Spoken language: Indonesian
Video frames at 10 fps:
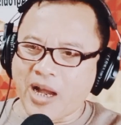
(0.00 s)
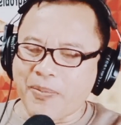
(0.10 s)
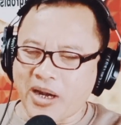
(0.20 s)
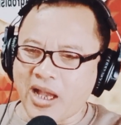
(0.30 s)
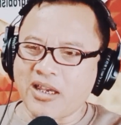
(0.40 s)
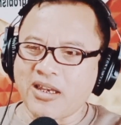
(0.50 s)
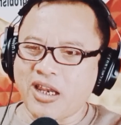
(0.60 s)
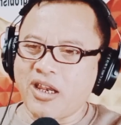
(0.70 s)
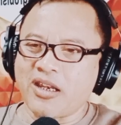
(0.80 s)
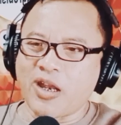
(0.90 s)
Apalagi
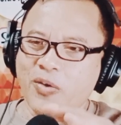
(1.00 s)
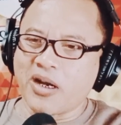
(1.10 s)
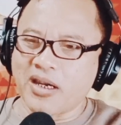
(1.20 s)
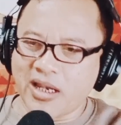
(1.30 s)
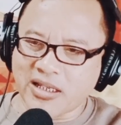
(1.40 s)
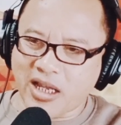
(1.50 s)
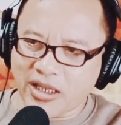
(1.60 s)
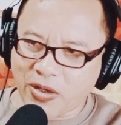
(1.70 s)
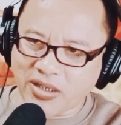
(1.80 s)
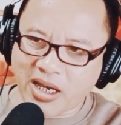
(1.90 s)
nih Dewa Gede
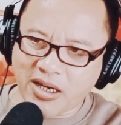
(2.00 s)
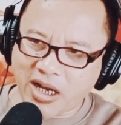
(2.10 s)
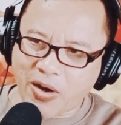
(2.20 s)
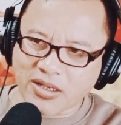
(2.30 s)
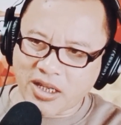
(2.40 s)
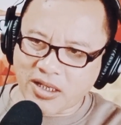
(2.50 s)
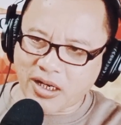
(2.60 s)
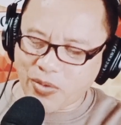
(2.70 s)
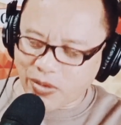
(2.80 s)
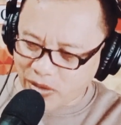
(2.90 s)
Santosa di kawasan
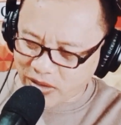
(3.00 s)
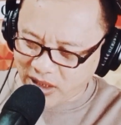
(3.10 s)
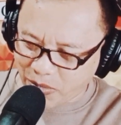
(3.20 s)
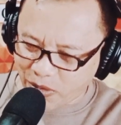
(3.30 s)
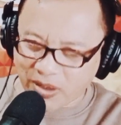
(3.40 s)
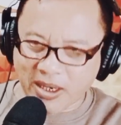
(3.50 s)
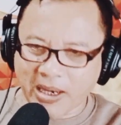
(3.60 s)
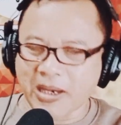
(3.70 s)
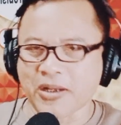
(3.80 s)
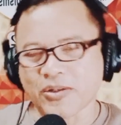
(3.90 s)
Kelungkung Timuhun
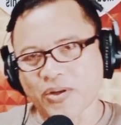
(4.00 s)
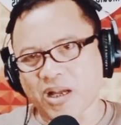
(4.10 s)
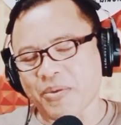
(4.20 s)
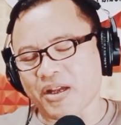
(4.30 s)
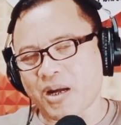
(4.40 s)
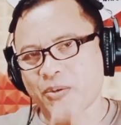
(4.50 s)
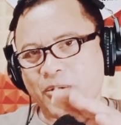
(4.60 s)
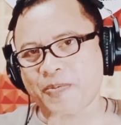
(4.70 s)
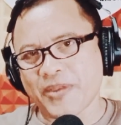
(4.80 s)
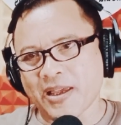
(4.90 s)
ya ikut juga
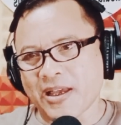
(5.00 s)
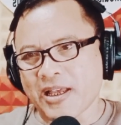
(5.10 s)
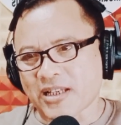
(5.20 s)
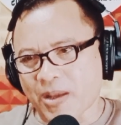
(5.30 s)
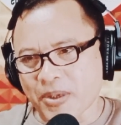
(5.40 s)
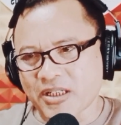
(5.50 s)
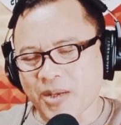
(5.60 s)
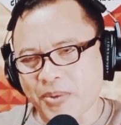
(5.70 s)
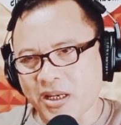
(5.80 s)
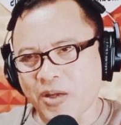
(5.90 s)
bergabung. Selamat
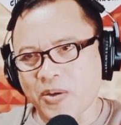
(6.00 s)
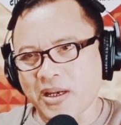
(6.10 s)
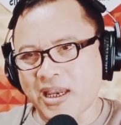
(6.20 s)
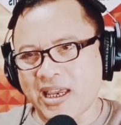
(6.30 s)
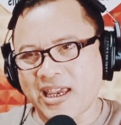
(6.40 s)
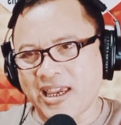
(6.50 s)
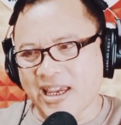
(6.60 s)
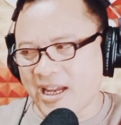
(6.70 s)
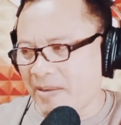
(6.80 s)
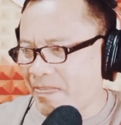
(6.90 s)
siang Pak Dewa Gede.
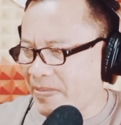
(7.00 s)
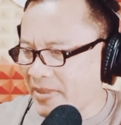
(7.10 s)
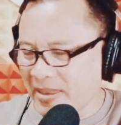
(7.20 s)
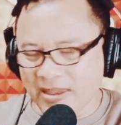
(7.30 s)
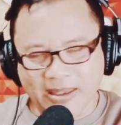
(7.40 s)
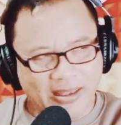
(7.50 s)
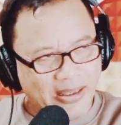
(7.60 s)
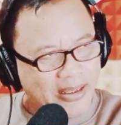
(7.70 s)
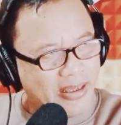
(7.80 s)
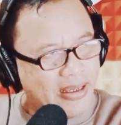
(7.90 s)
Ya.
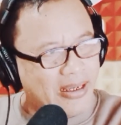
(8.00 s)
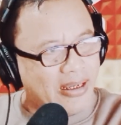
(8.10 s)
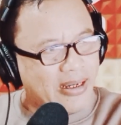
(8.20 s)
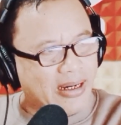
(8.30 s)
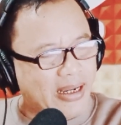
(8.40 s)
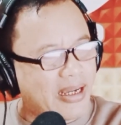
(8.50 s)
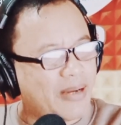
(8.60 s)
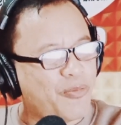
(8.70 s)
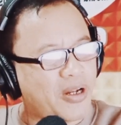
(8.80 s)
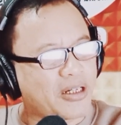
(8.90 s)

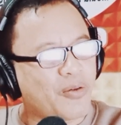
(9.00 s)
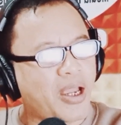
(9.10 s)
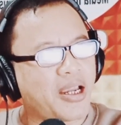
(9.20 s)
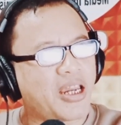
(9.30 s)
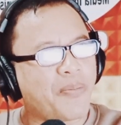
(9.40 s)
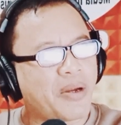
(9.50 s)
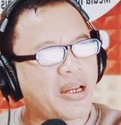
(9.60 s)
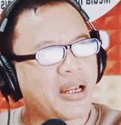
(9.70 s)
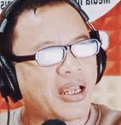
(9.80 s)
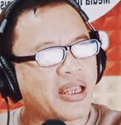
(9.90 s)
Nah, buat keluarga dan
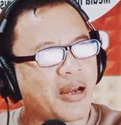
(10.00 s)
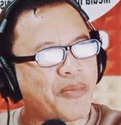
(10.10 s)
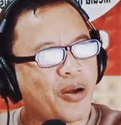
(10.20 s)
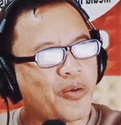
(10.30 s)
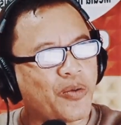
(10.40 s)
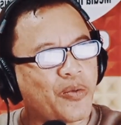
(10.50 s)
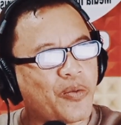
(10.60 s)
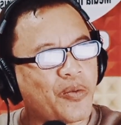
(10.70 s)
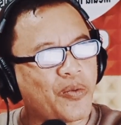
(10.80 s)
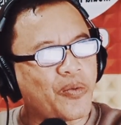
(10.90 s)
pendengar yang mau
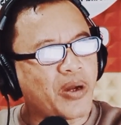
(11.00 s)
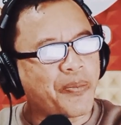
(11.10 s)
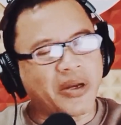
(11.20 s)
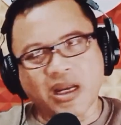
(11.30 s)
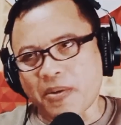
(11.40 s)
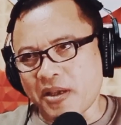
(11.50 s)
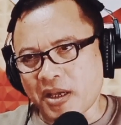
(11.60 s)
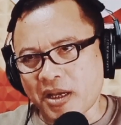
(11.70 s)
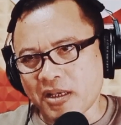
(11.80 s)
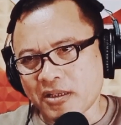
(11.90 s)
apa
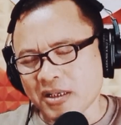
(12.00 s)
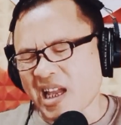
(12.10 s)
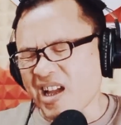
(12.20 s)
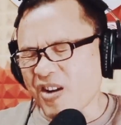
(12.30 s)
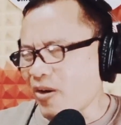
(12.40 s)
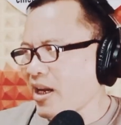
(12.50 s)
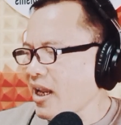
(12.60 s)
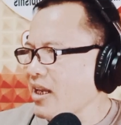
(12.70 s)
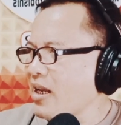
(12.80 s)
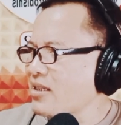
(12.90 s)
namanya sekarang on
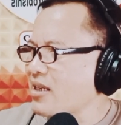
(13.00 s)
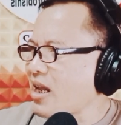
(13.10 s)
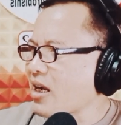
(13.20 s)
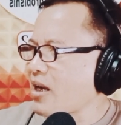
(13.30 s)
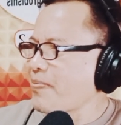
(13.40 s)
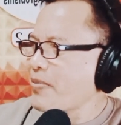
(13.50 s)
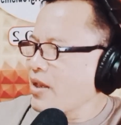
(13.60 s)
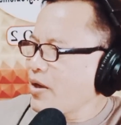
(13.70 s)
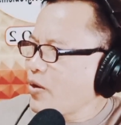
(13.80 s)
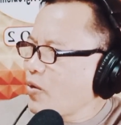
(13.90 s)
air ya, silakan
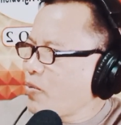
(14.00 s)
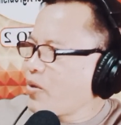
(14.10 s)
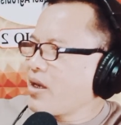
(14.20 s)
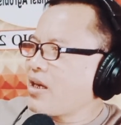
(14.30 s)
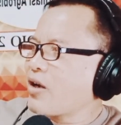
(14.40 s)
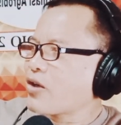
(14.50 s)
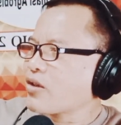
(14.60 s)
hubungi di